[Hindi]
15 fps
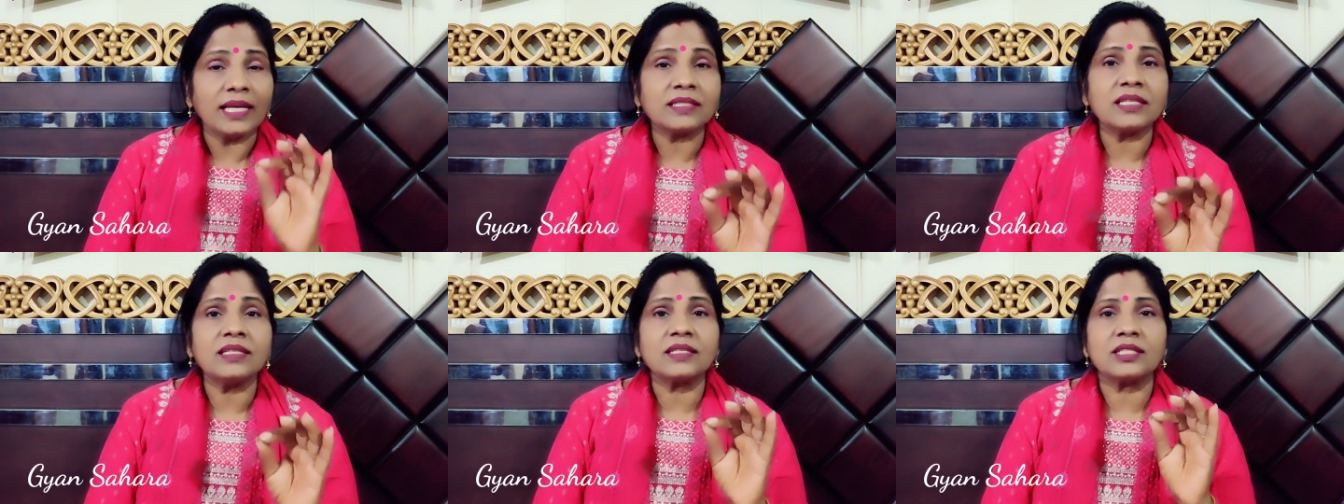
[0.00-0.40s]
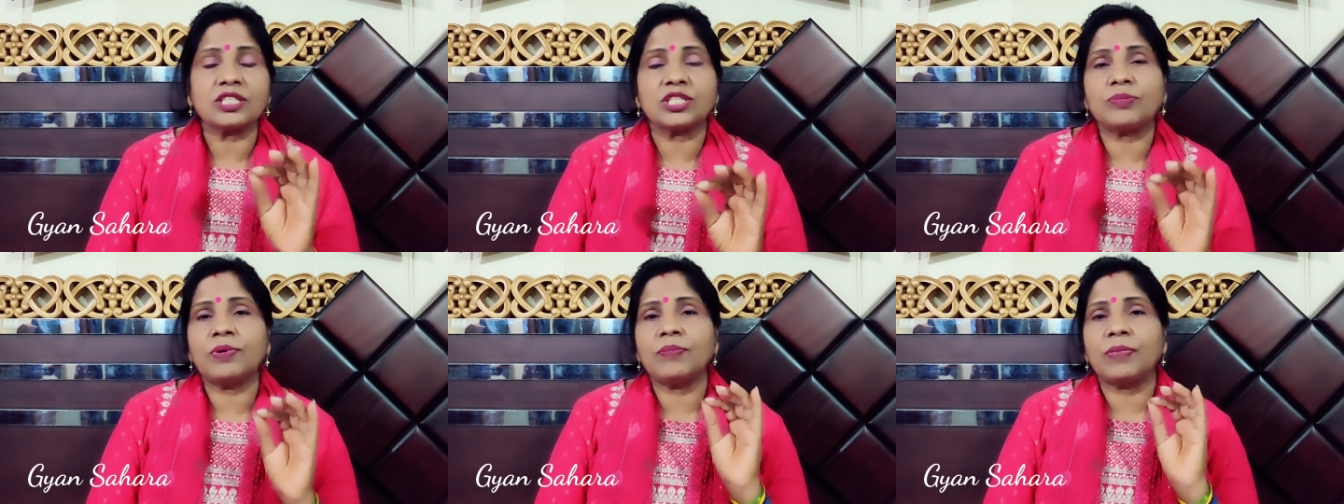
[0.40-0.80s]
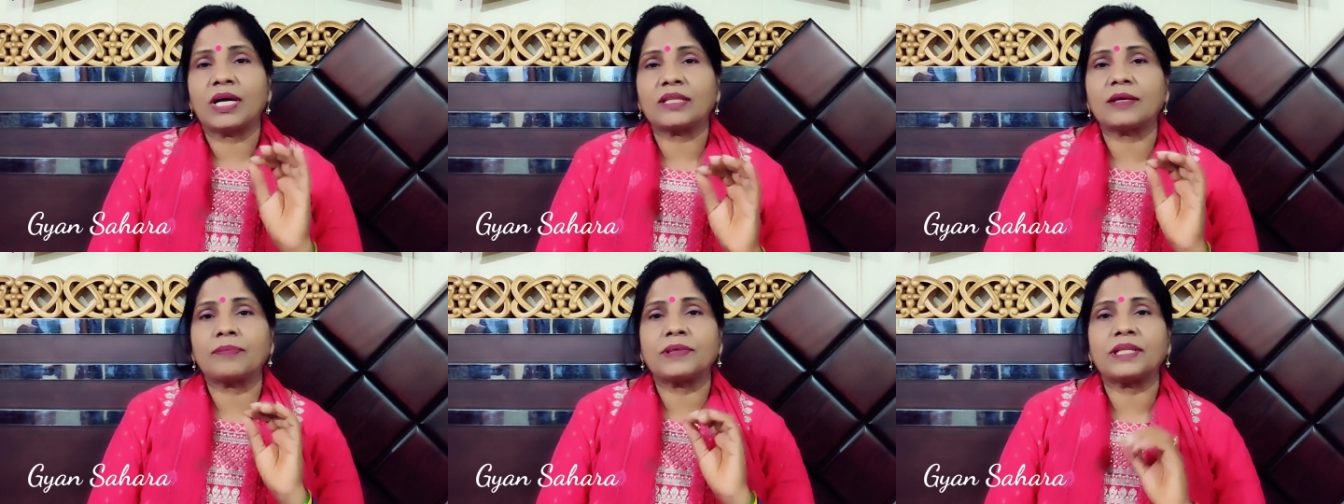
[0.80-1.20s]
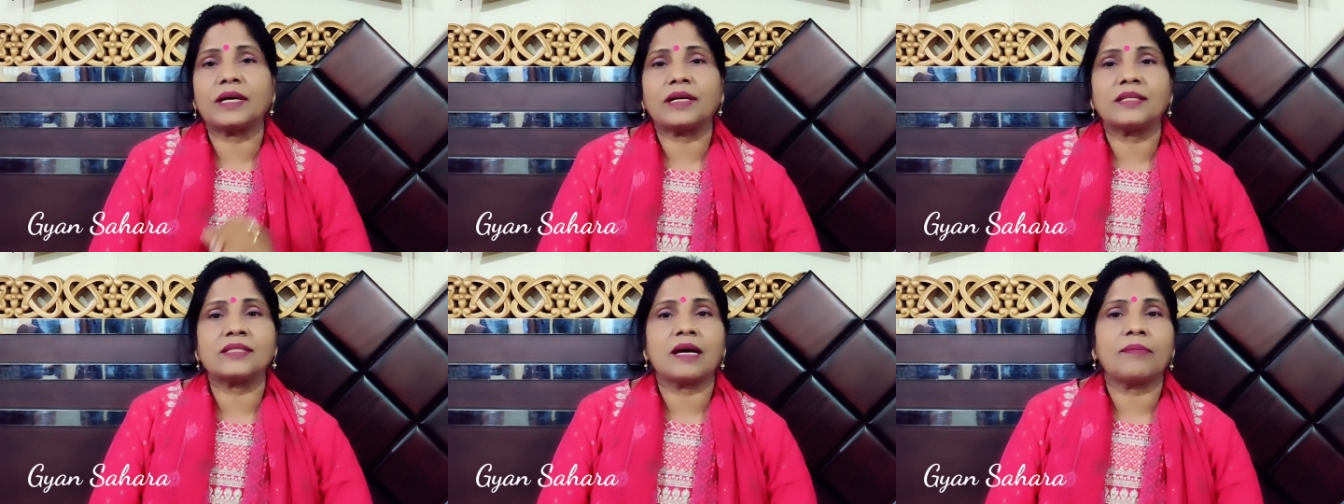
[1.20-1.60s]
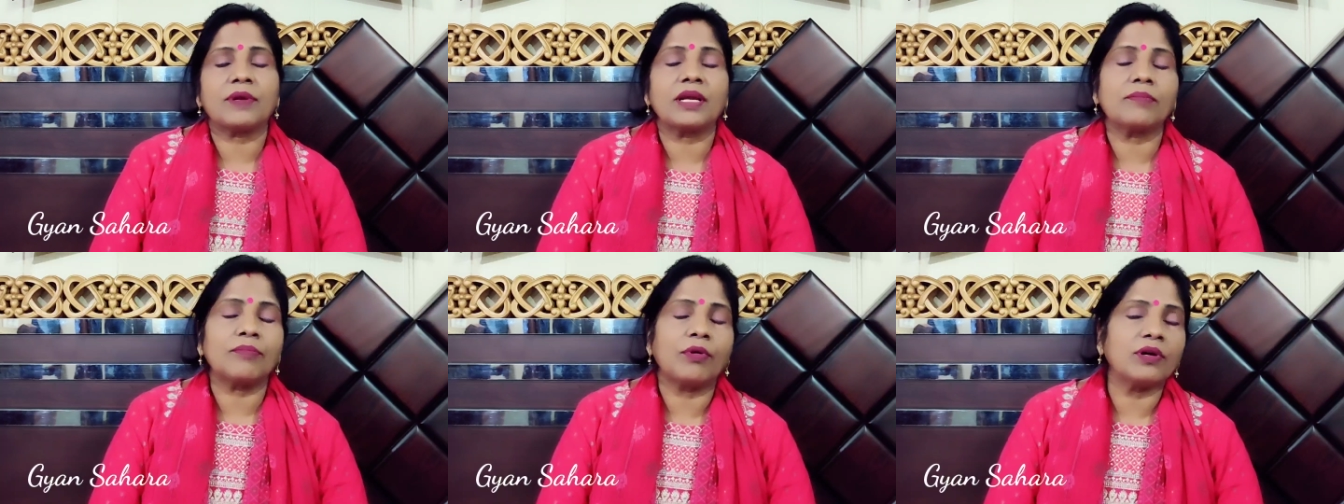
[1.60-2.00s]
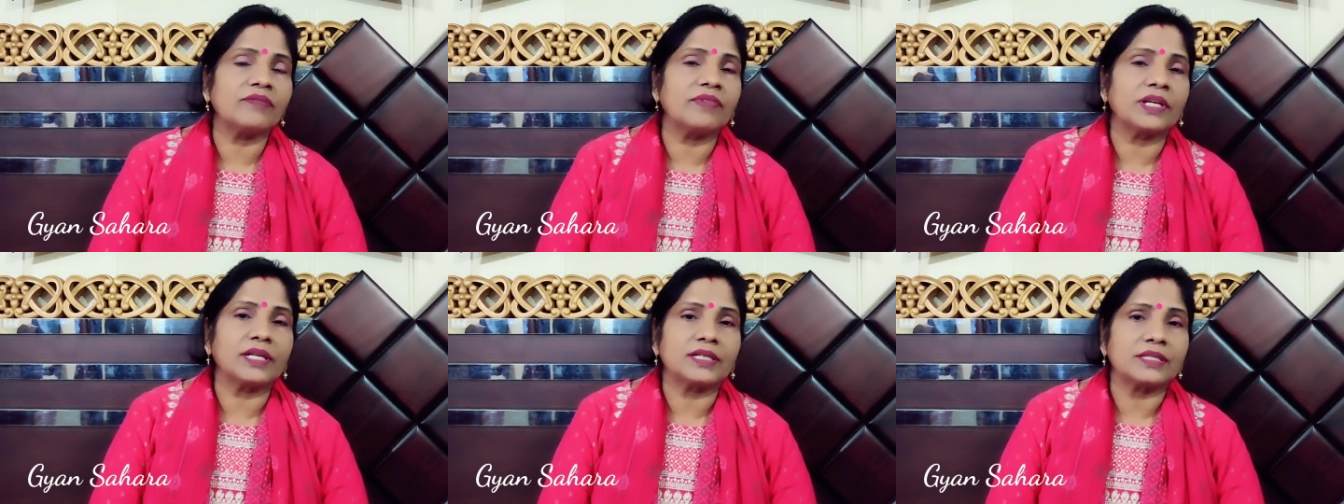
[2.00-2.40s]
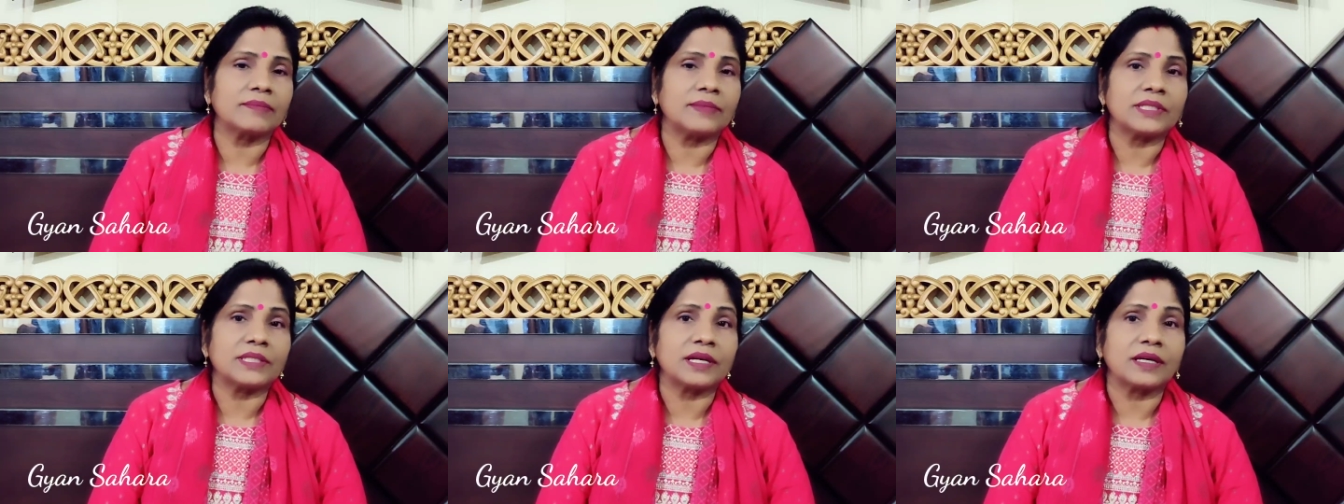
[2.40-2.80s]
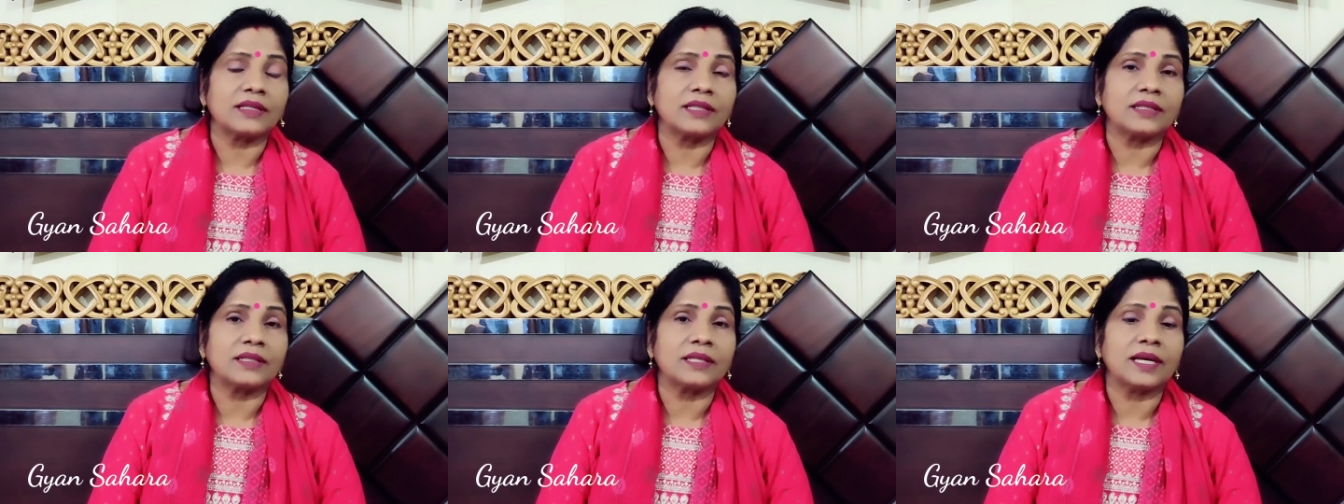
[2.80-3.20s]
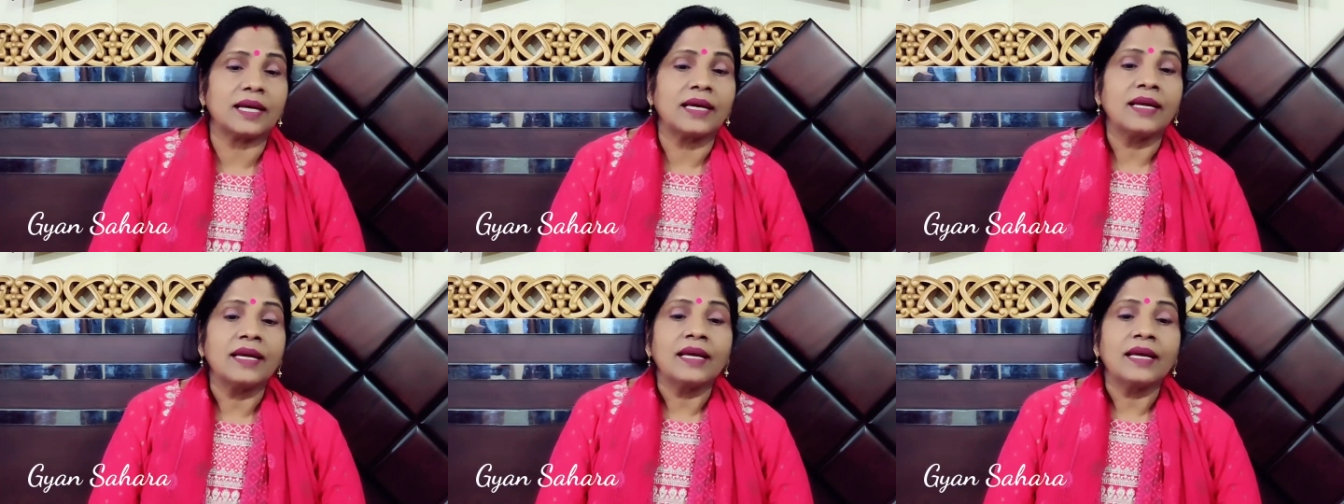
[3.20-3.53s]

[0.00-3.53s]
ऐसी स्थिति में माता पिता के सामने एक बहुत विकट समस्या आ जाती है